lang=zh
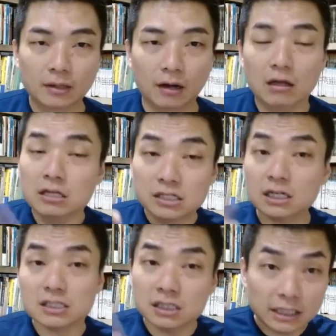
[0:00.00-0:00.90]
好，这
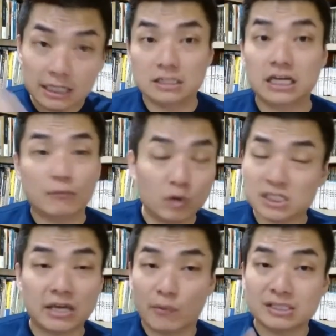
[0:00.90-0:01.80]
个是以前我
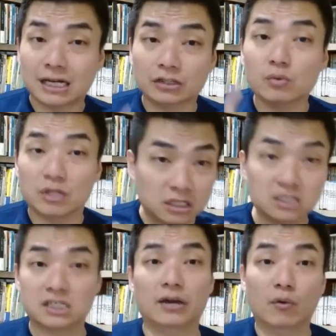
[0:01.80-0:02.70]
写文章就已经
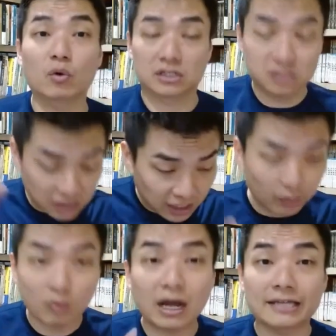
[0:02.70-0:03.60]
写过的事情，
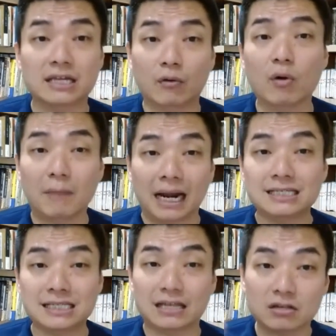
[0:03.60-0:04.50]
也公开讲过。马
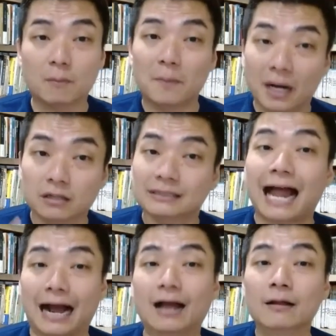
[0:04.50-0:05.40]
来西亚这种朋
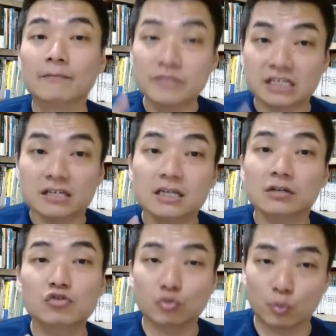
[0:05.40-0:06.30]
党精
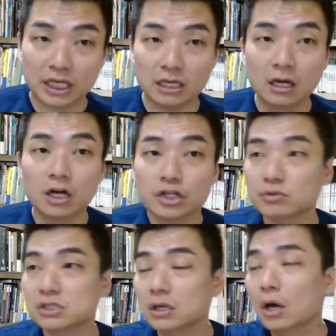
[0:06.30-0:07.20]
英主义，
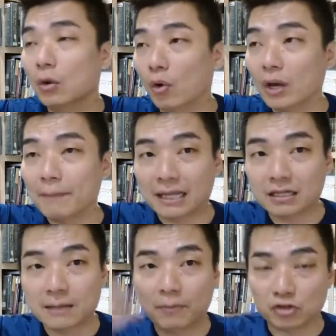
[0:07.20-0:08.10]
就是我会把
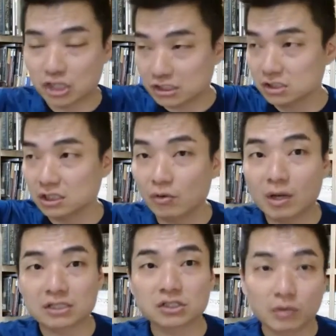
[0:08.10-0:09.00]
这些 project 私营
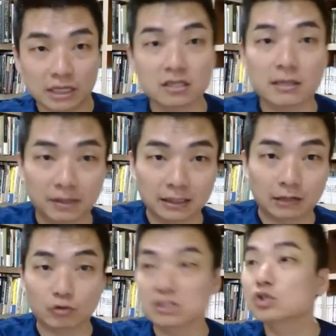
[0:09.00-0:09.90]
化之后给这些朋
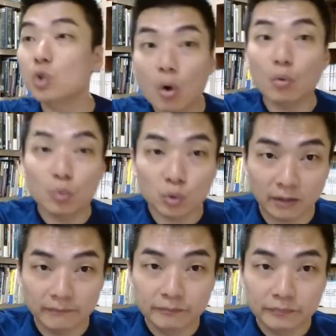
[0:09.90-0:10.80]
党做，是错误
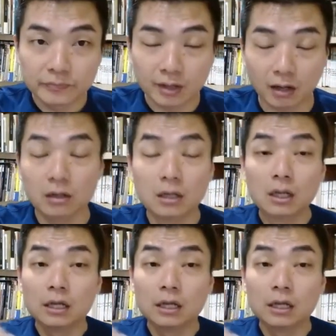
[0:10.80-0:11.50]
的。好，